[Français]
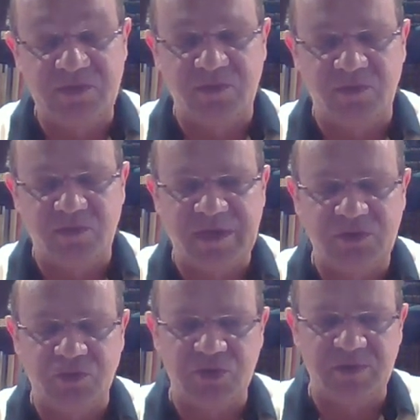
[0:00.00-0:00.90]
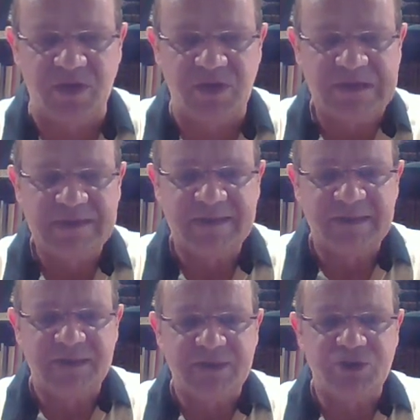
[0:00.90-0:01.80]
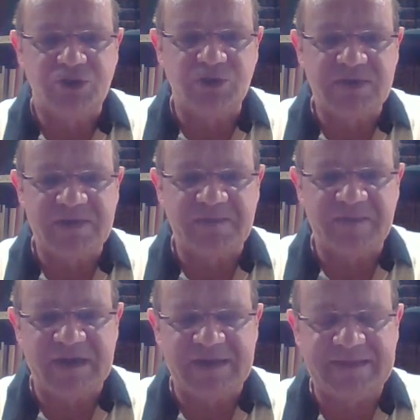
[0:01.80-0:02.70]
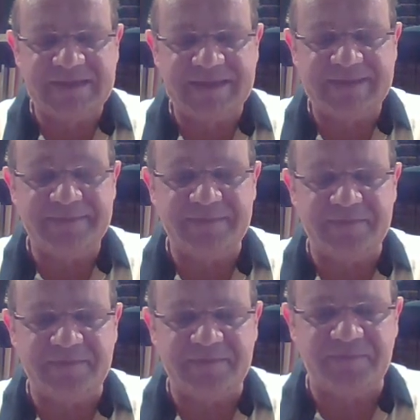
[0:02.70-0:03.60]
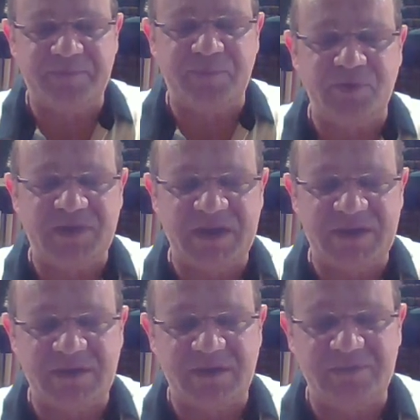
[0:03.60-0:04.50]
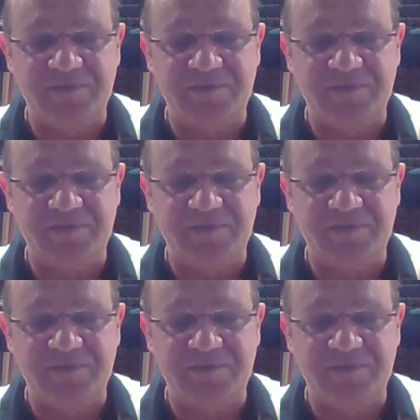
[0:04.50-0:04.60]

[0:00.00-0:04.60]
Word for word: que, bon, malheureusement, je ne sais pas, peut-être